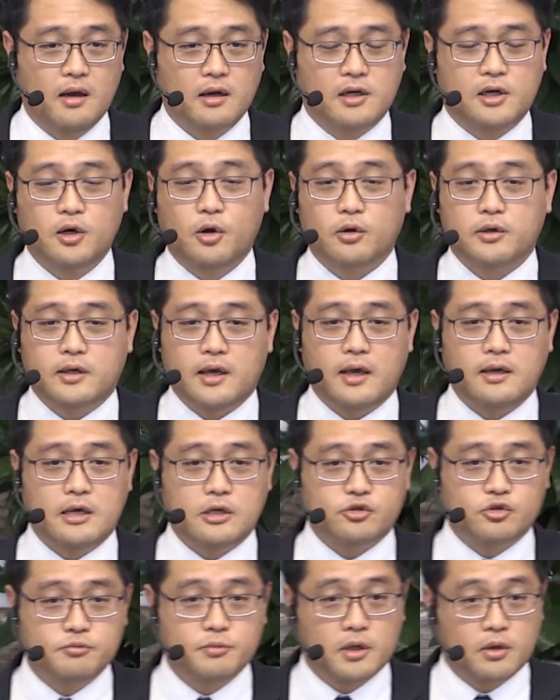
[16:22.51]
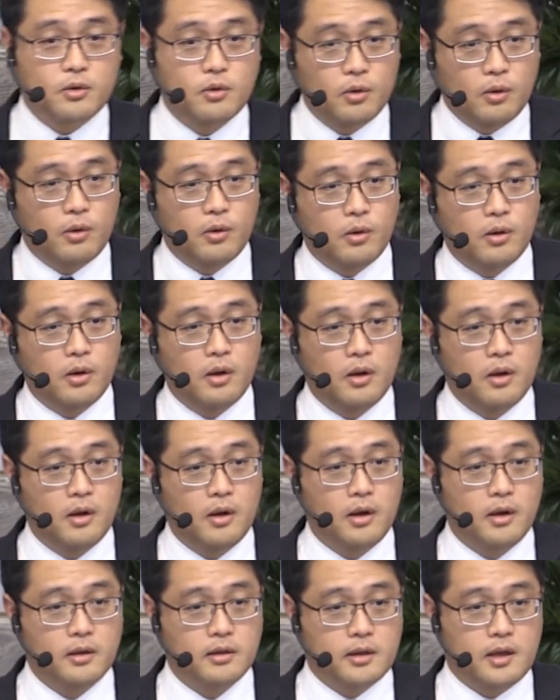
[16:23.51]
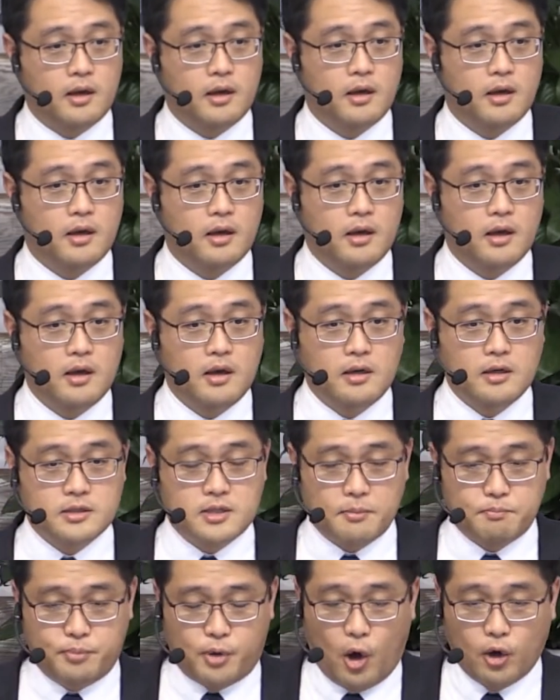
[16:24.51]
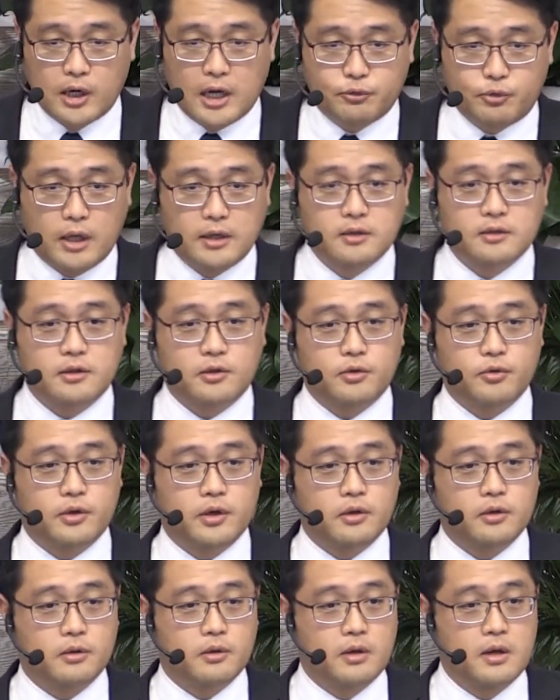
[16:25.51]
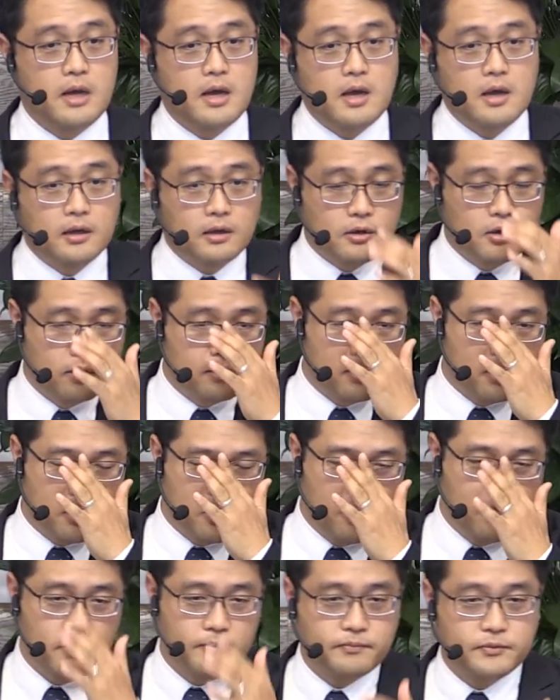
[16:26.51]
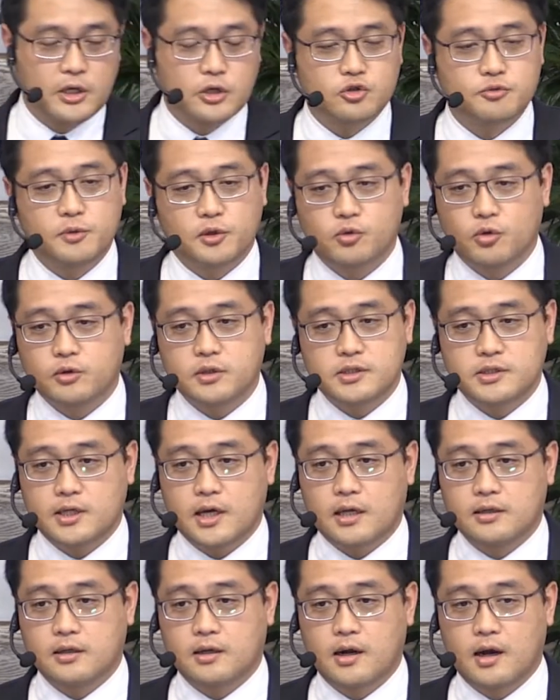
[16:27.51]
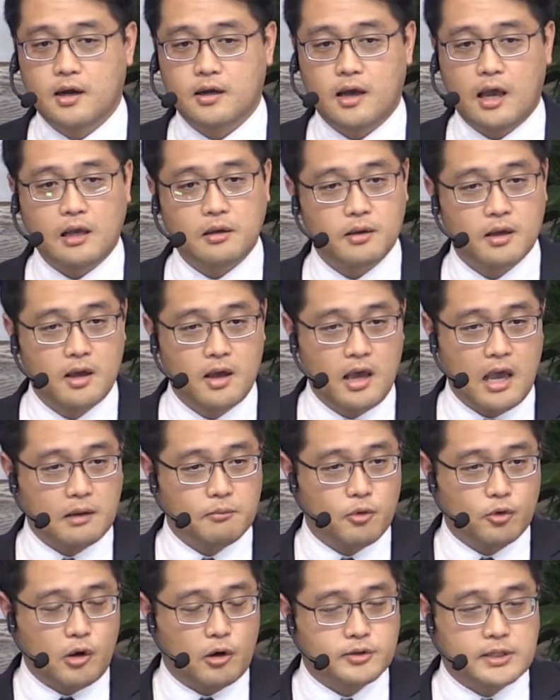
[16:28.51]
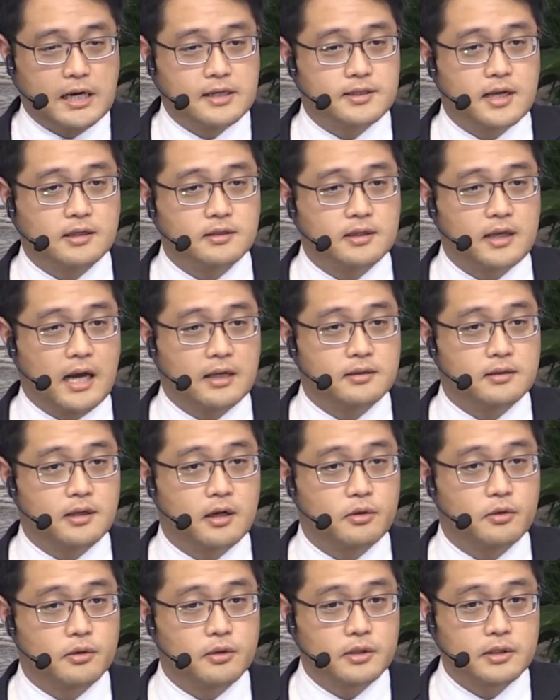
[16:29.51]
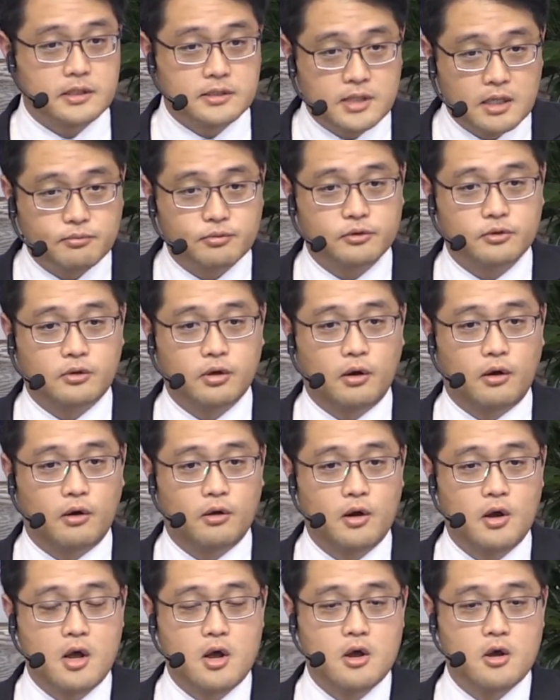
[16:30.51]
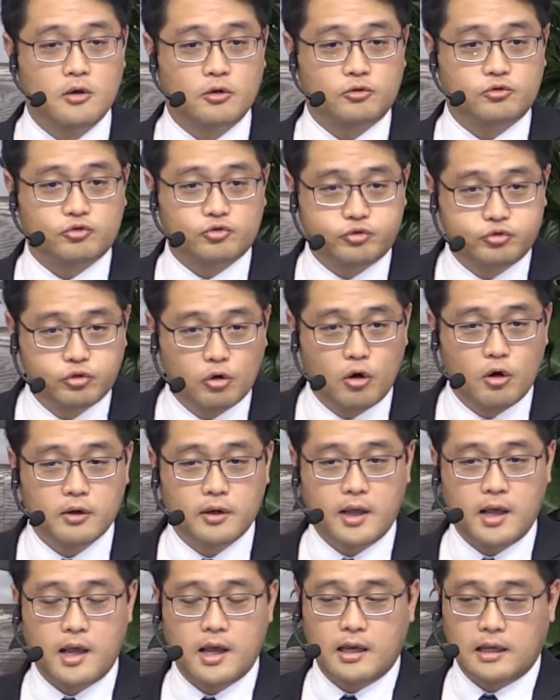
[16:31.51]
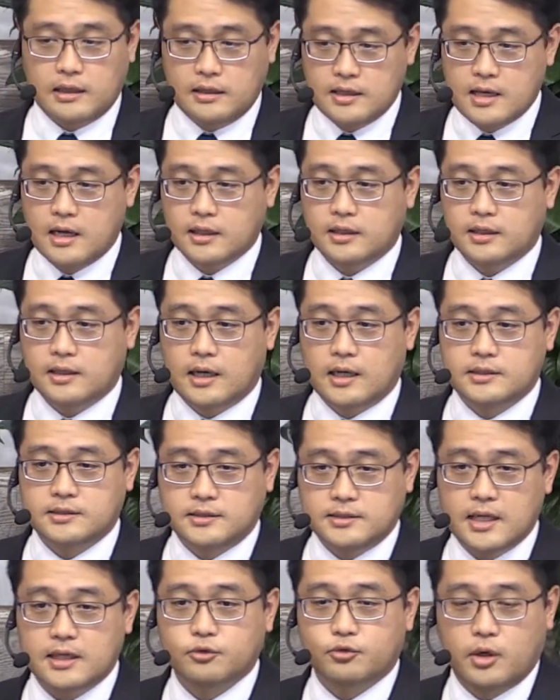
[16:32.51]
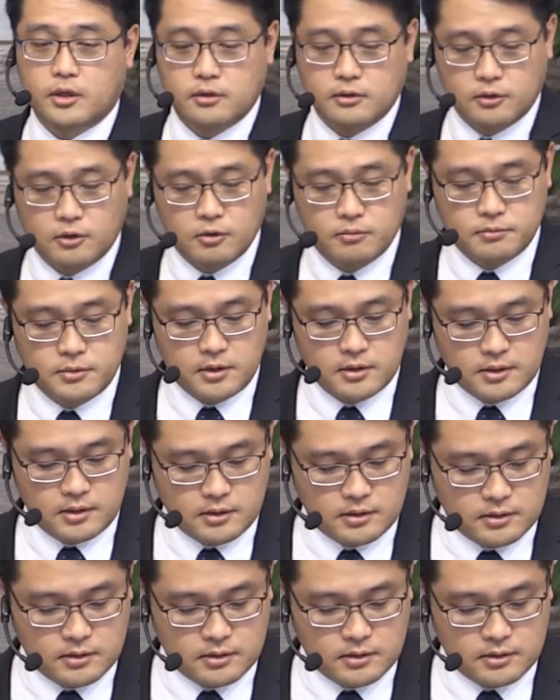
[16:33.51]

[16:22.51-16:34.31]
그렇게 예수 믿고 예, 이제 변화되는 거예요. 그런데요. 예수 믿고 끝이 아니라 행, 행복하고 잘 사는 게 아니라요. 이제부터 구원의 이야기가 시작되는 겁니다.